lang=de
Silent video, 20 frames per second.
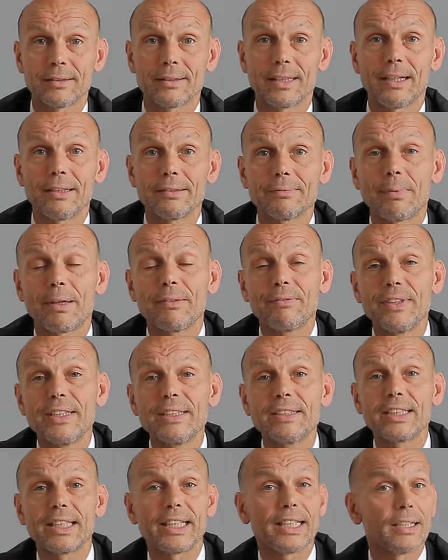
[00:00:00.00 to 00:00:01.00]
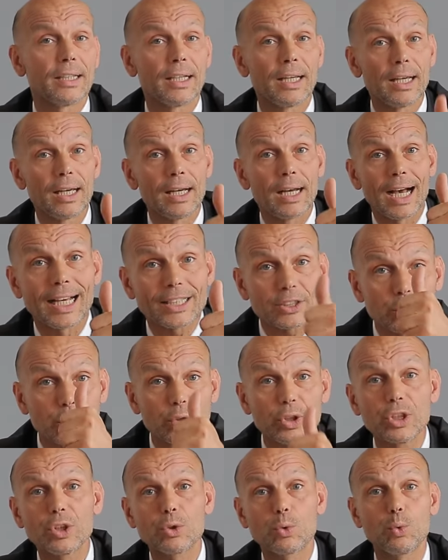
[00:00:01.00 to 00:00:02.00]
Ja, man will sehen, hast du
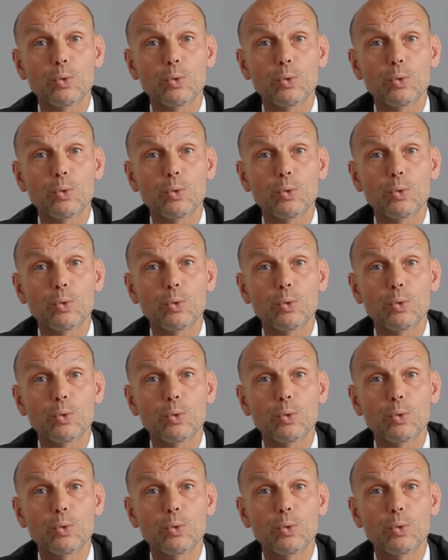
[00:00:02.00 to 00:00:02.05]
dich